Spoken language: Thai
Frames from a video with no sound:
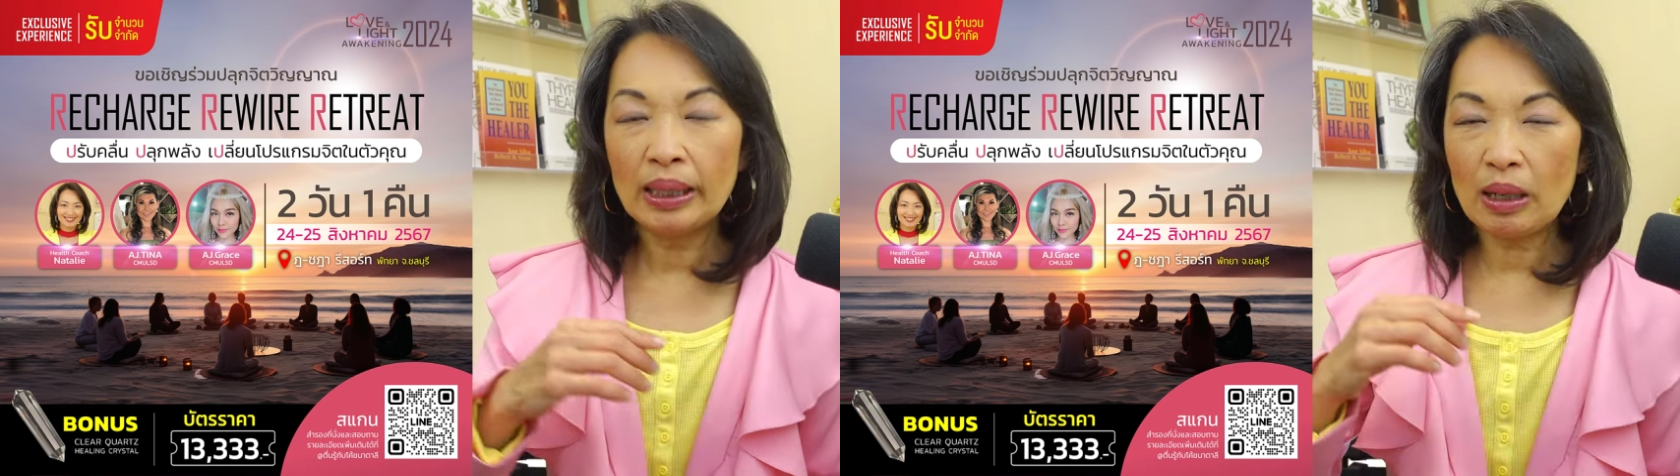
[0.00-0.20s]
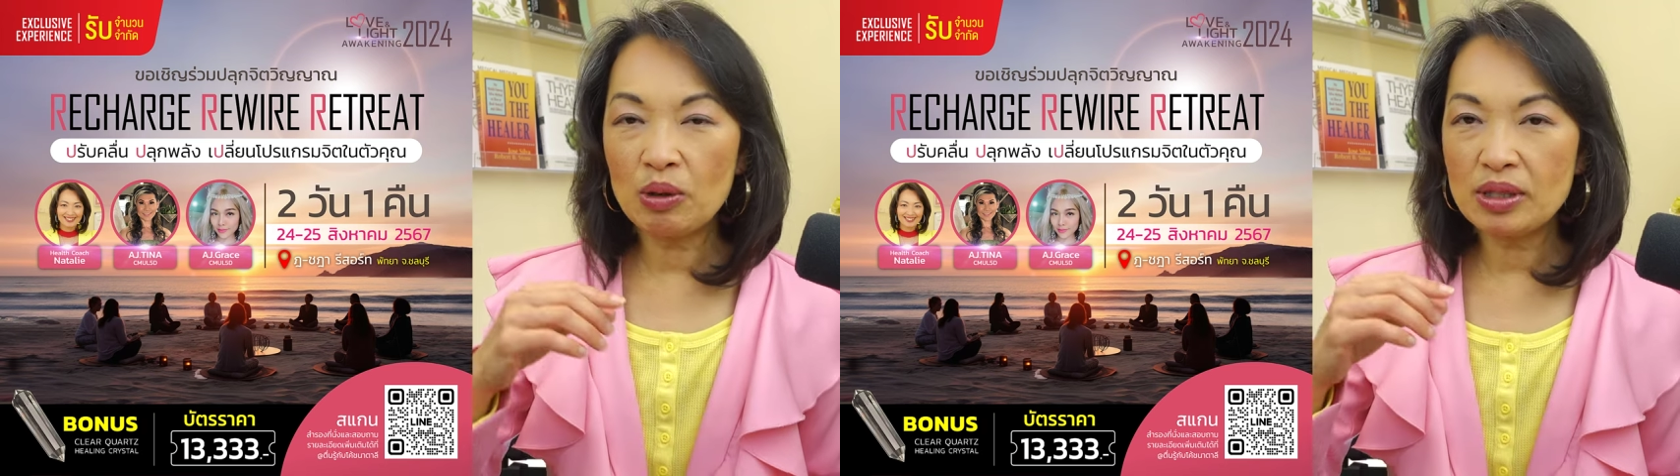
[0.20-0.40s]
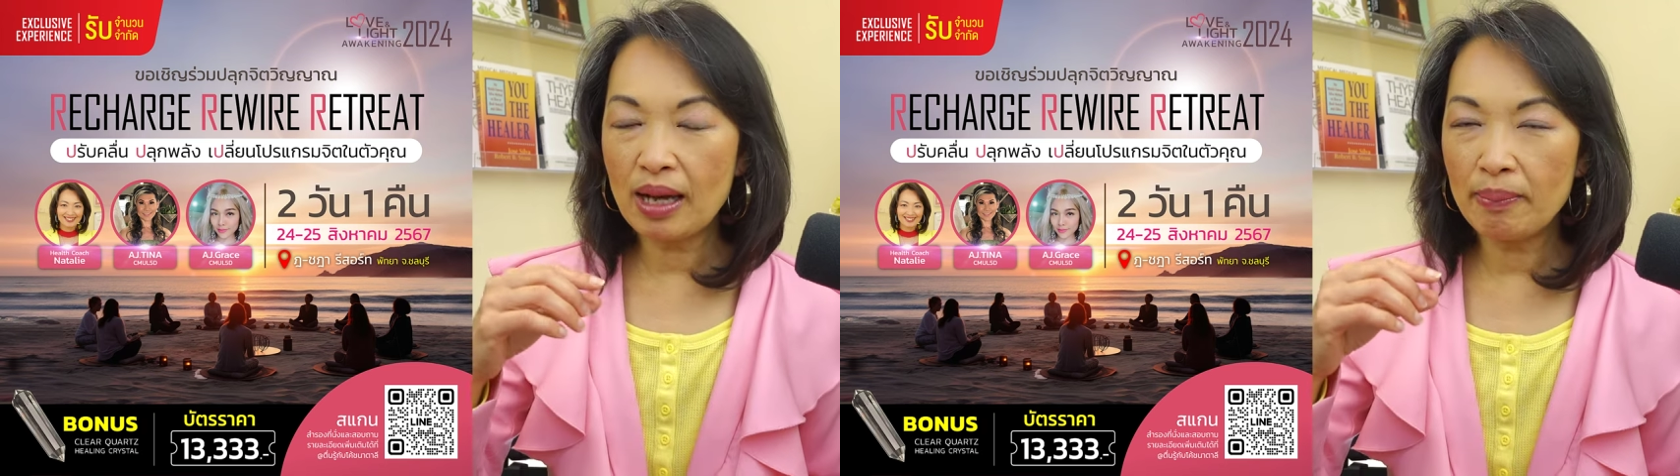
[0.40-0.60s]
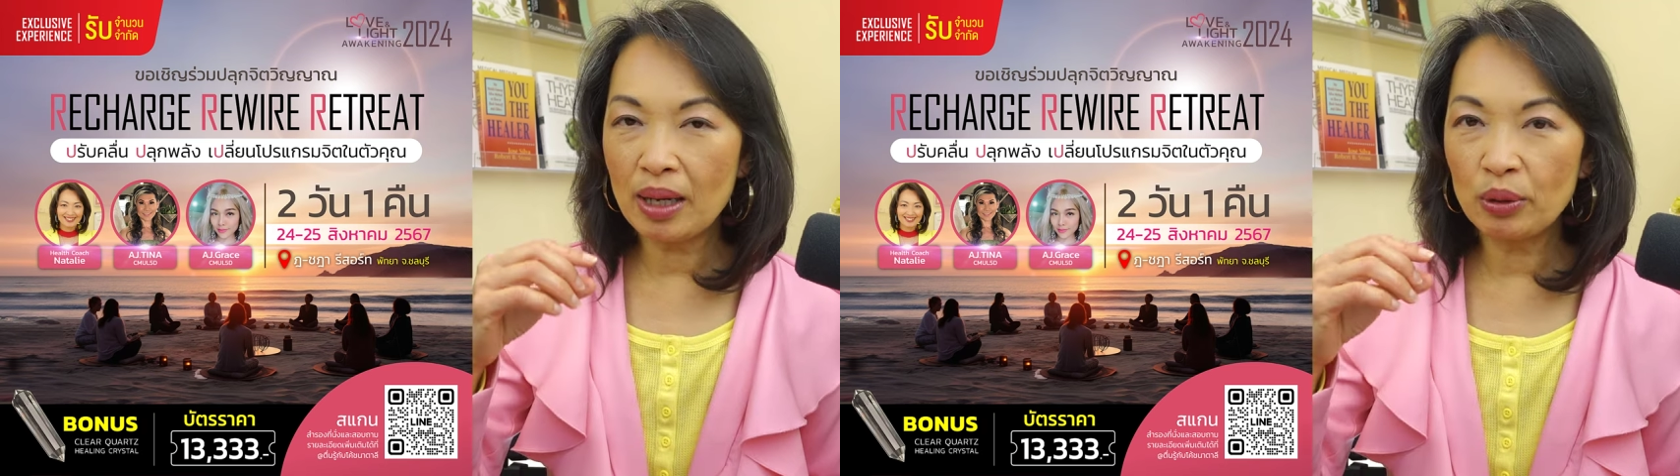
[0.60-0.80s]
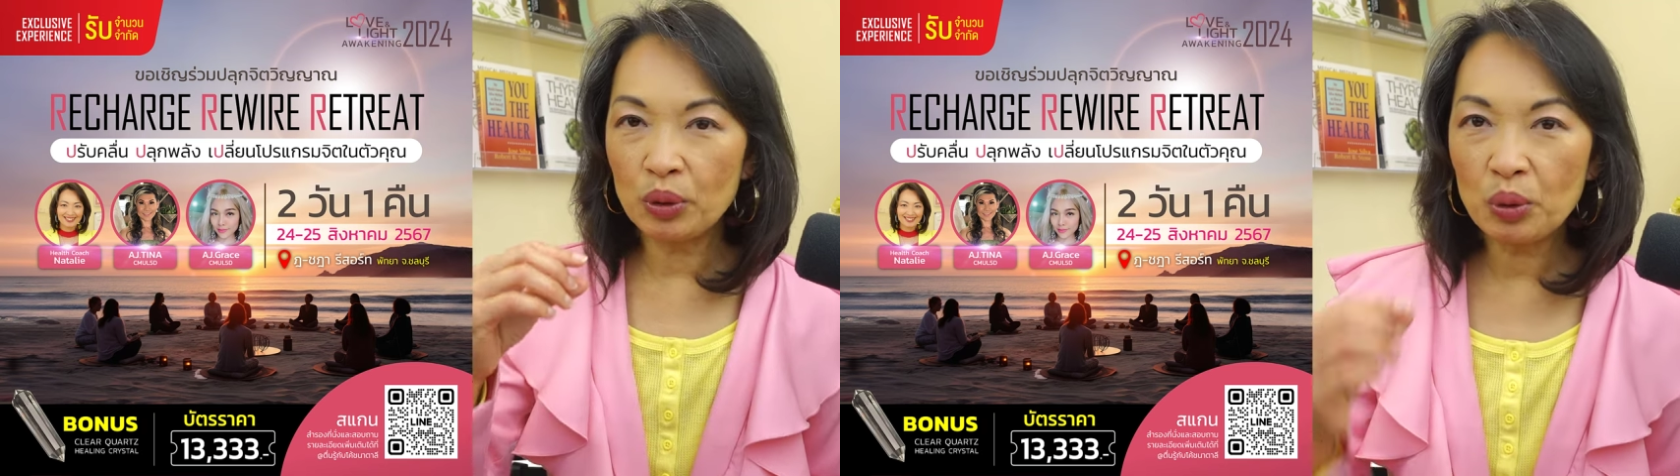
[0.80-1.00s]
เราจะ
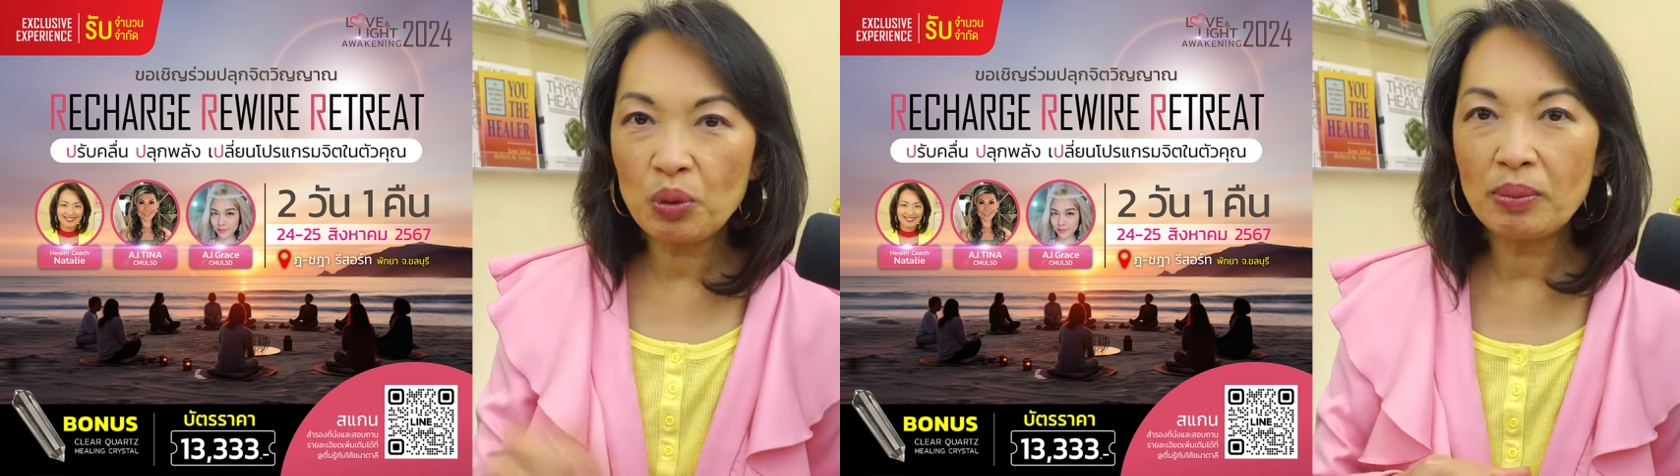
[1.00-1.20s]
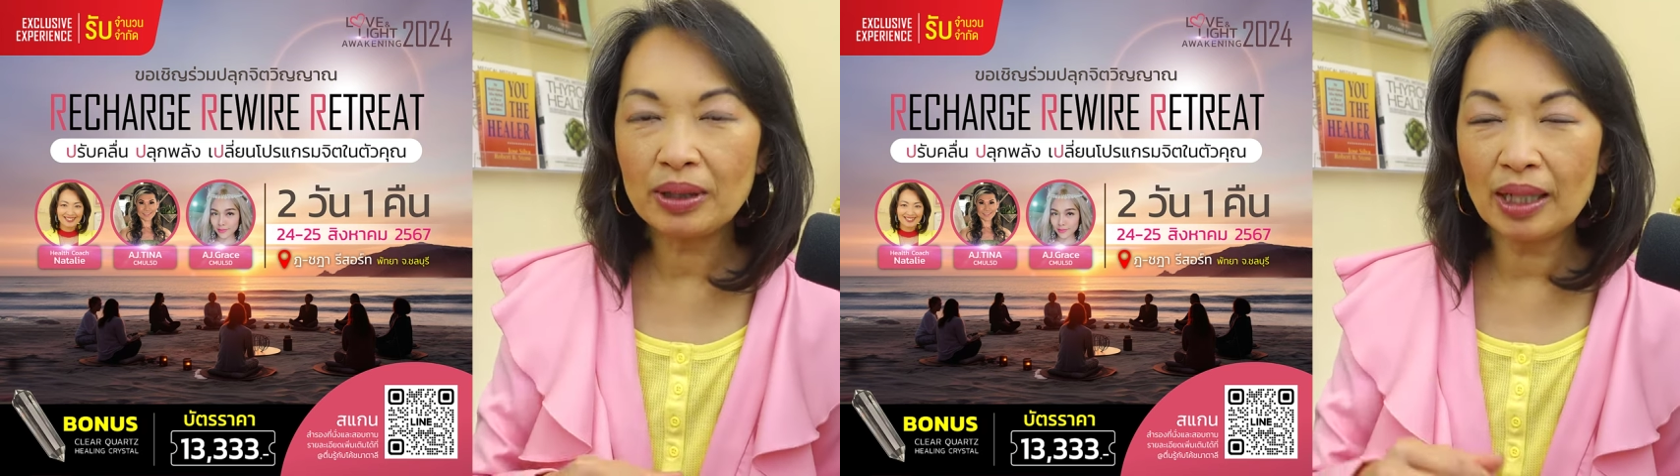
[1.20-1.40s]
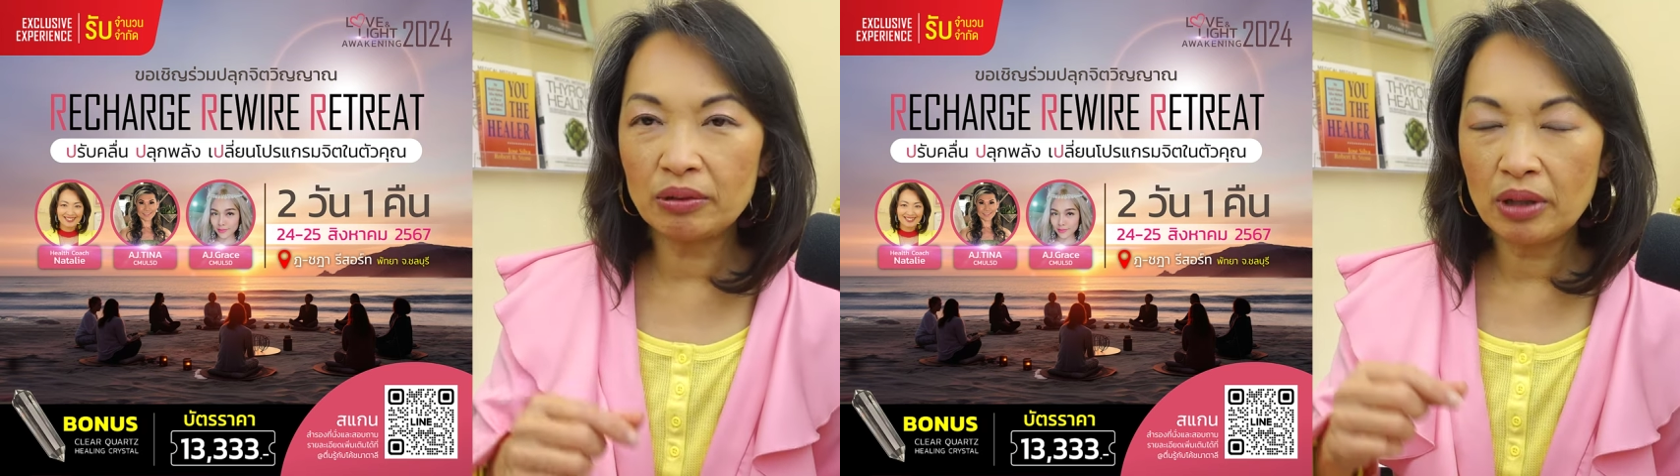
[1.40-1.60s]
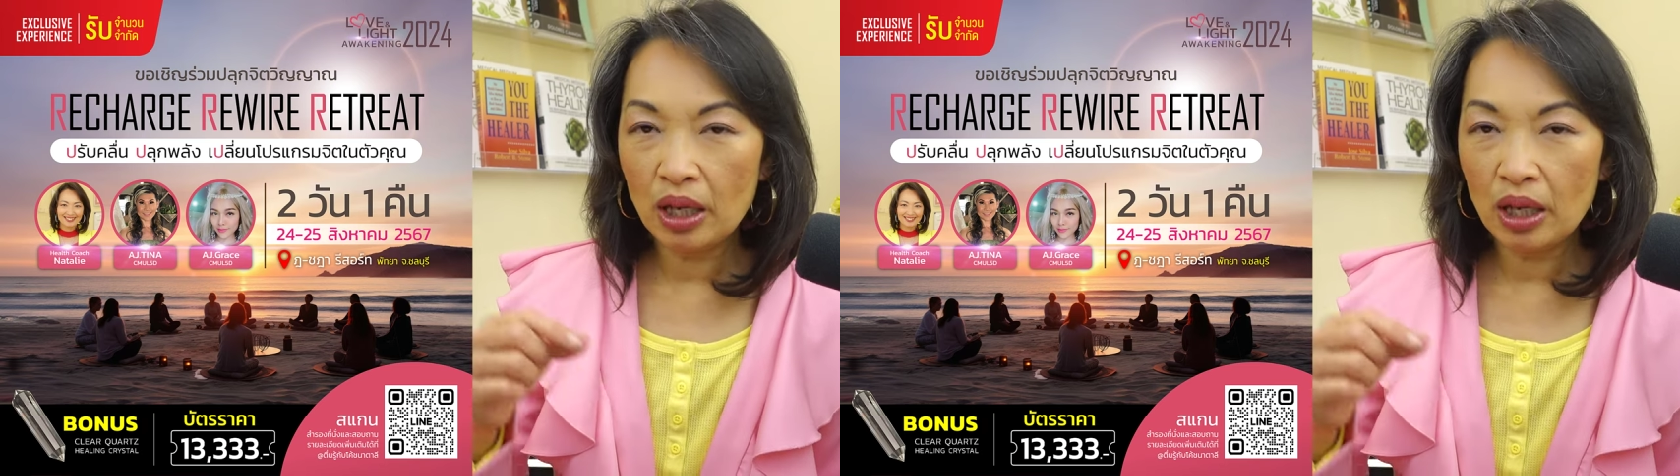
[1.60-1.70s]
มาร่วมกัน